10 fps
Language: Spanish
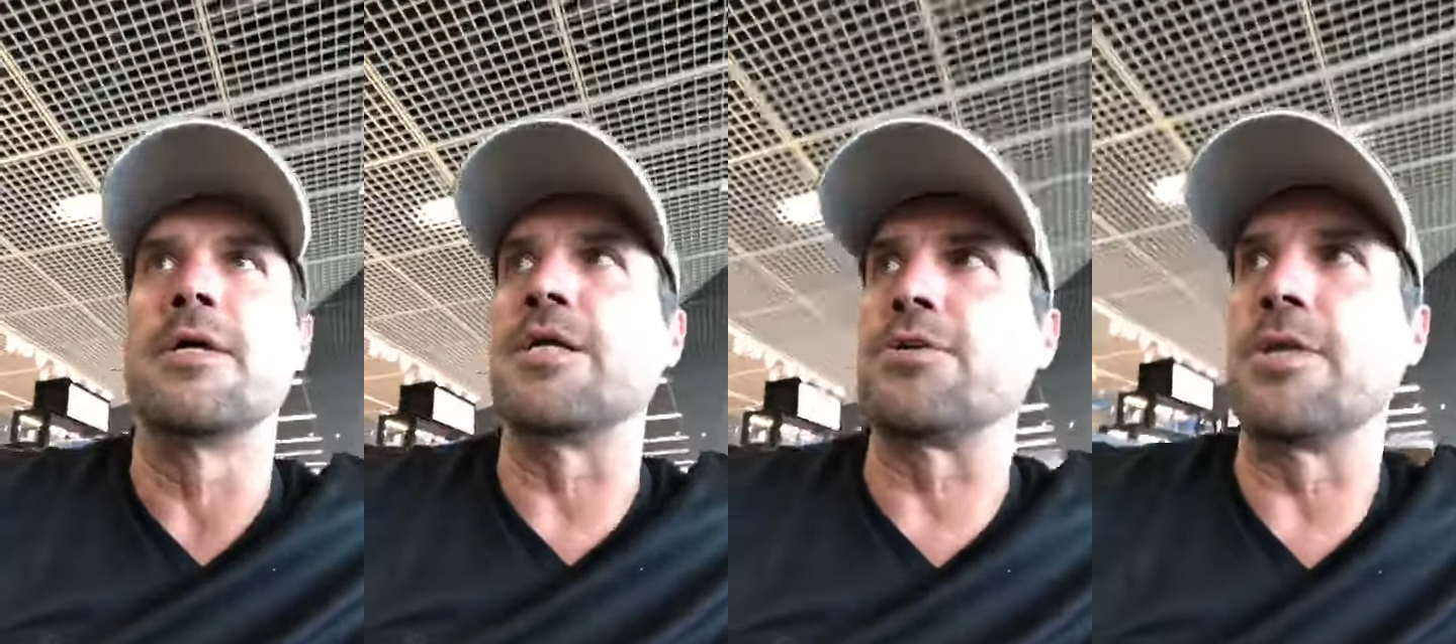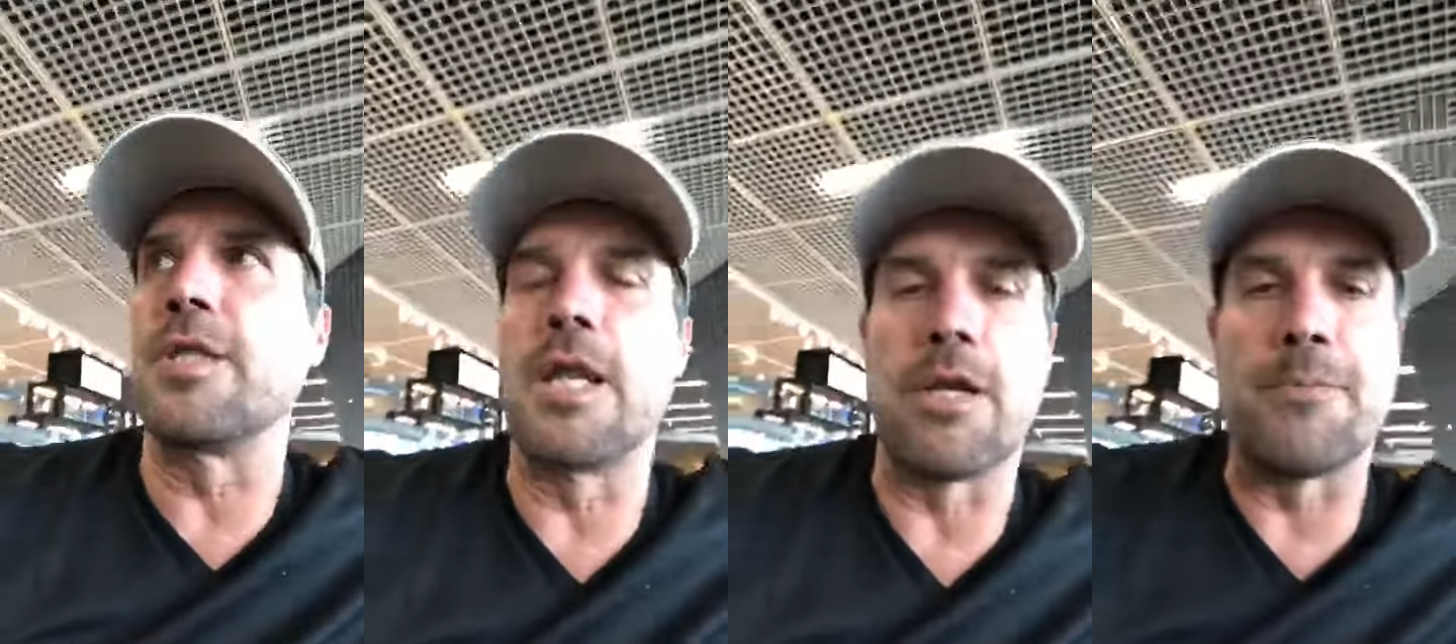Estoy
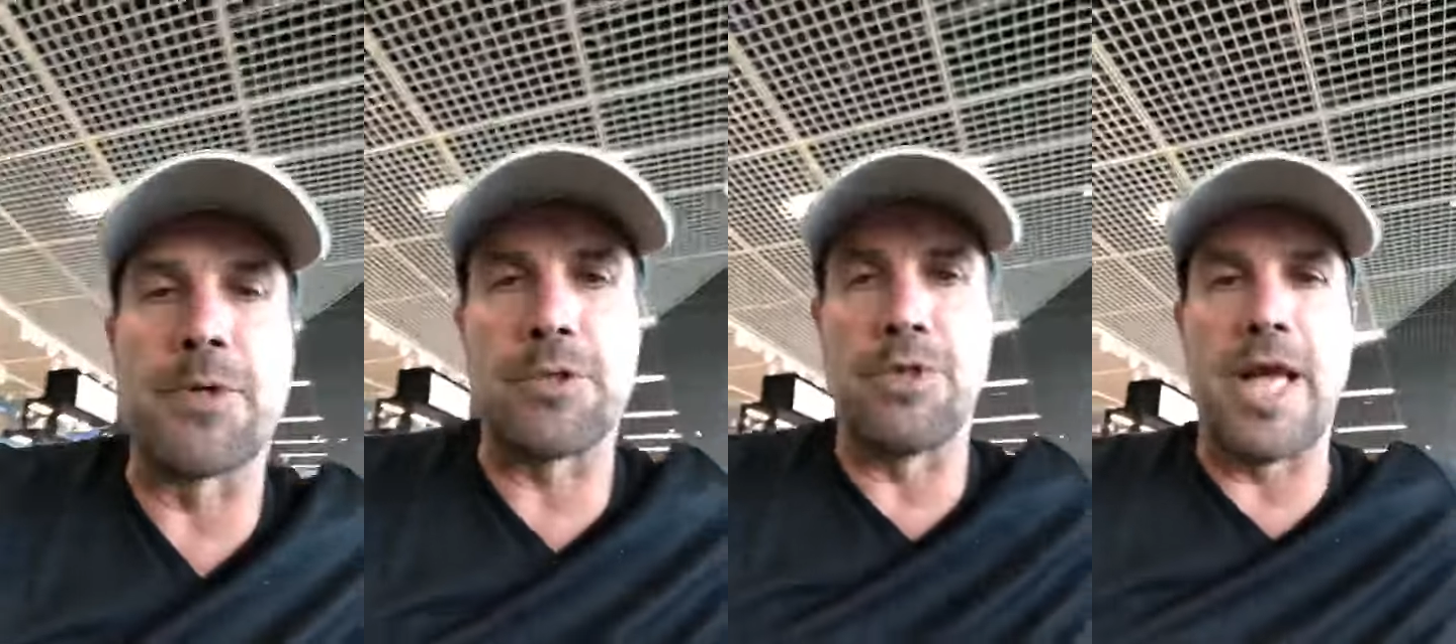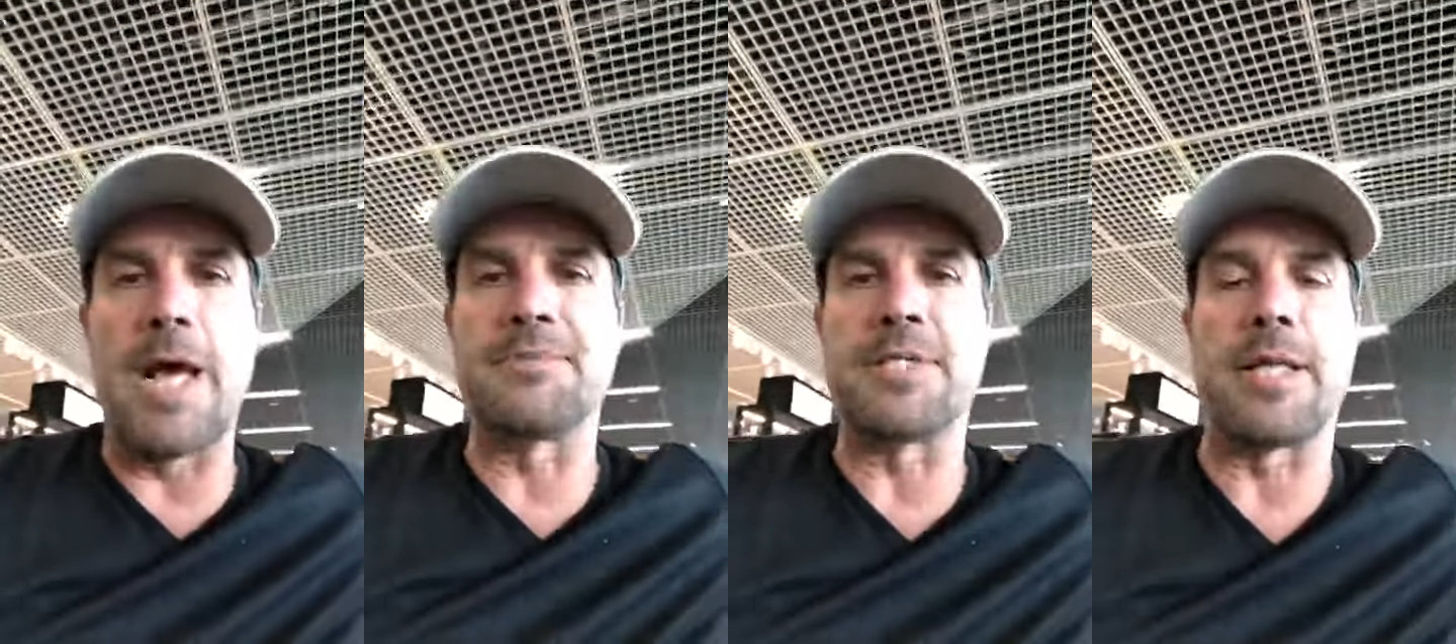del aeropuerto de
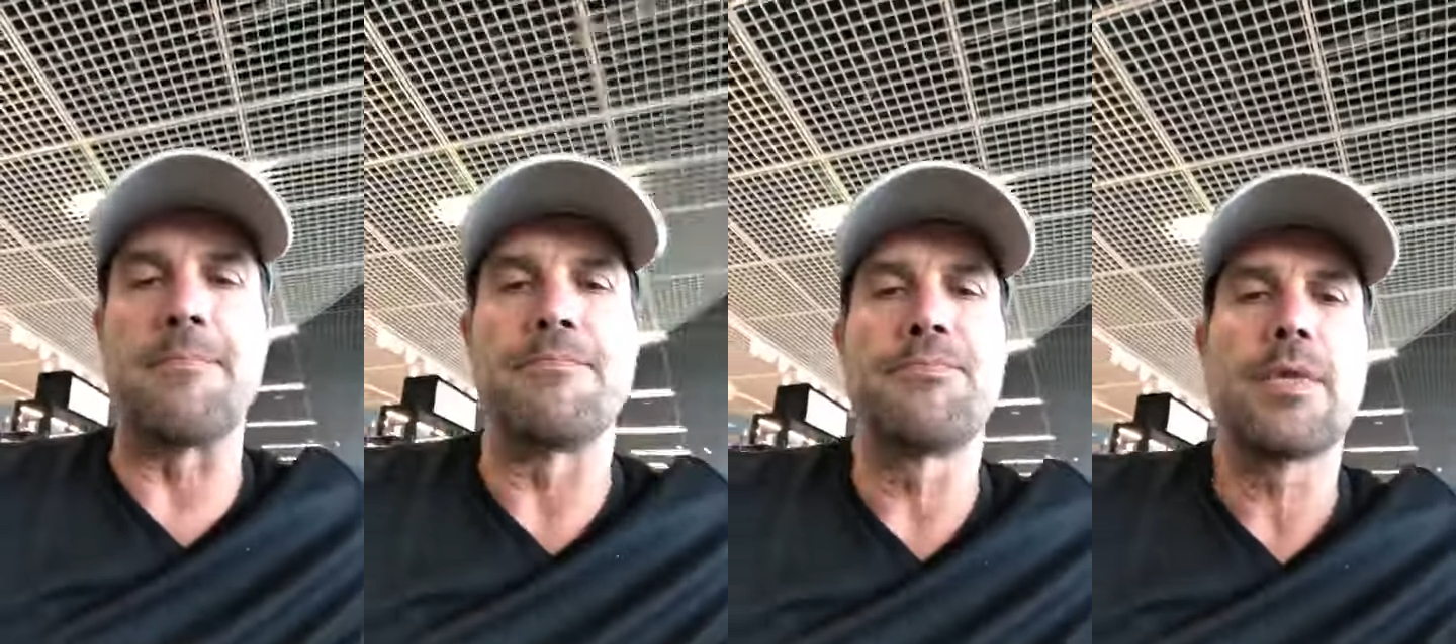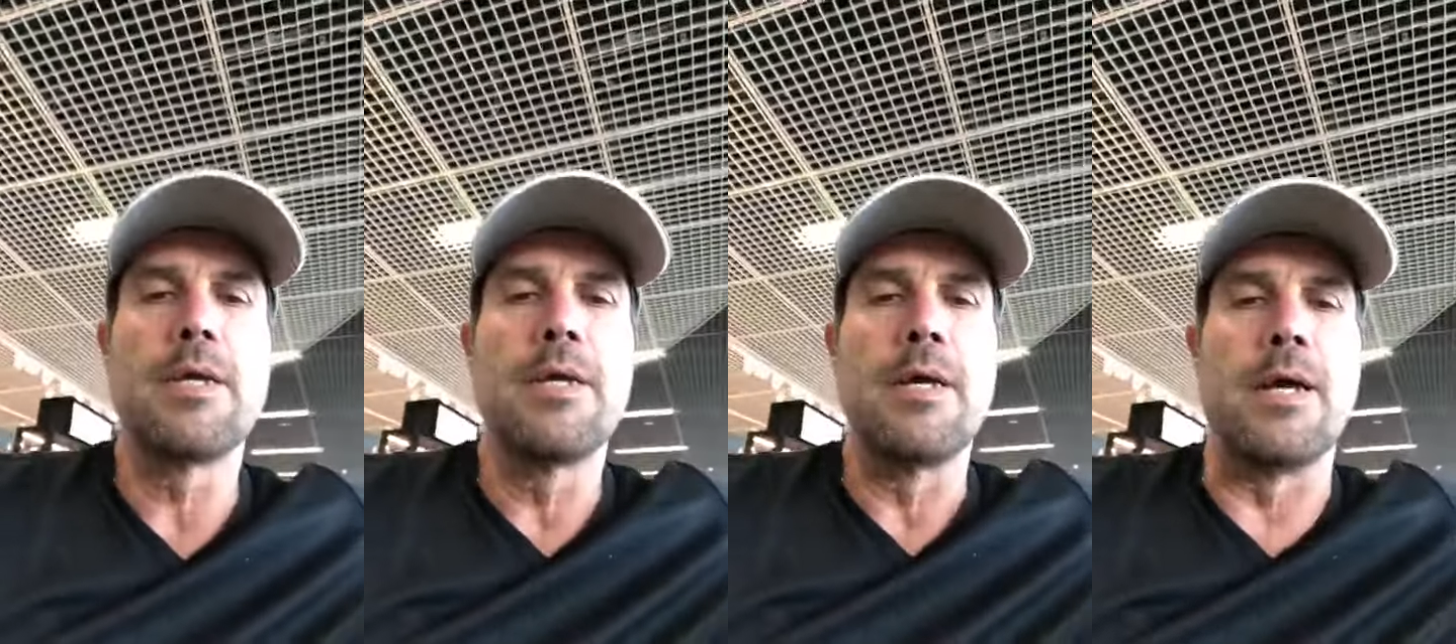Ámsterdam.
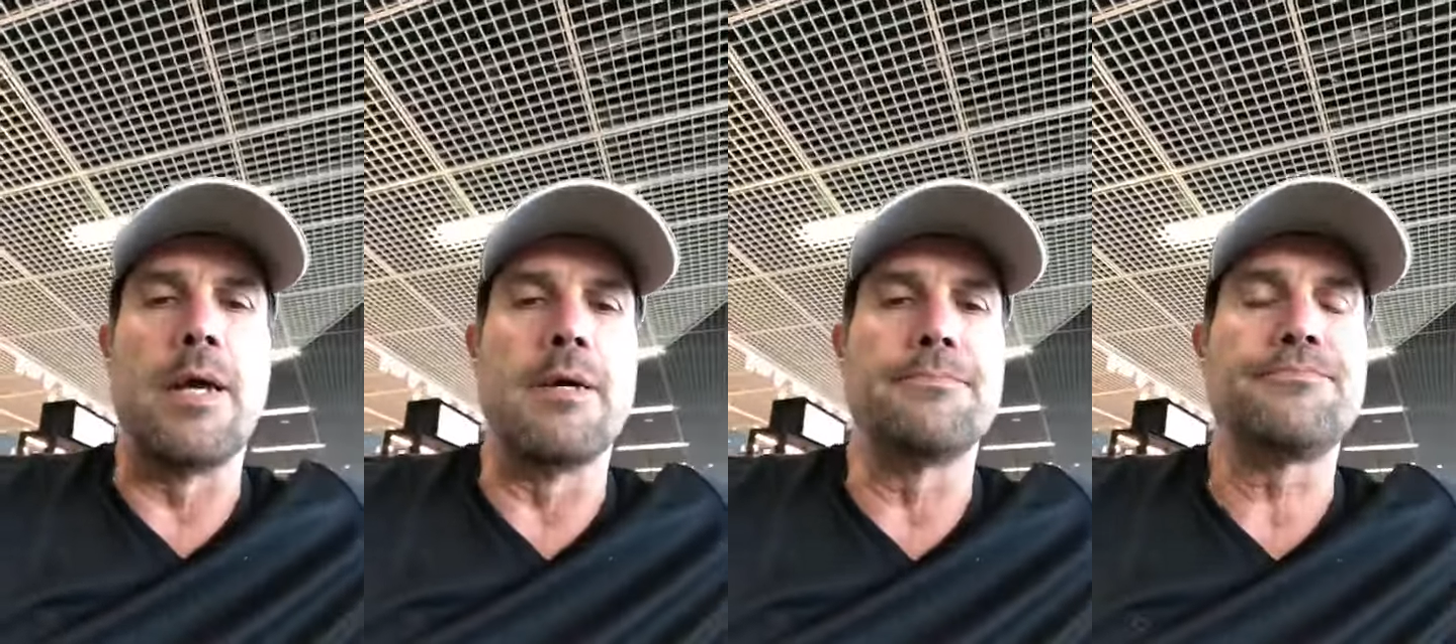Eh,